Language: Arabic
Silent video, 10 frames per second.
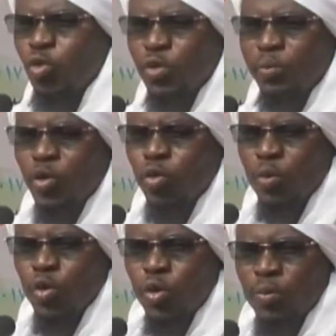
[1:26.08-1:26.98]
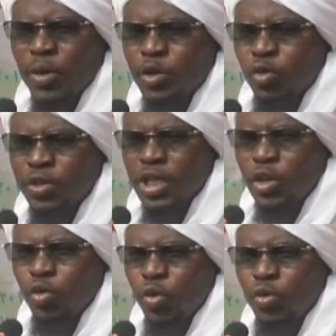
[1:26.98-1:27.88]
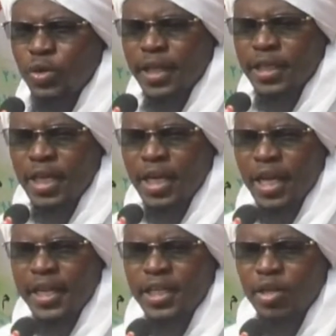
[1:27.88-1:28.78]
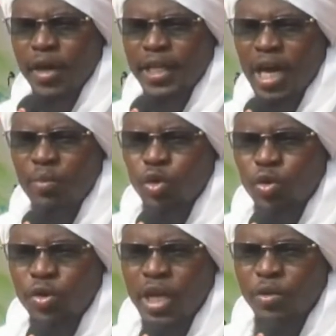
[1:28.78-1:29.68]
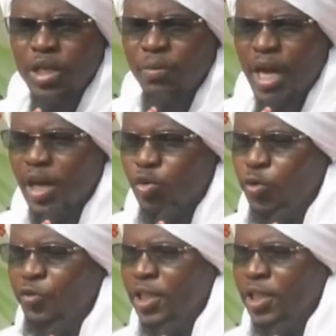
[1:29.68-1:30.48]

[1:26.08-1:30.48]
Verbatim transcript: وإرشاد المسلمين وتذكيرهم بالعلوم الإسلامية الشيخ أحمد موسى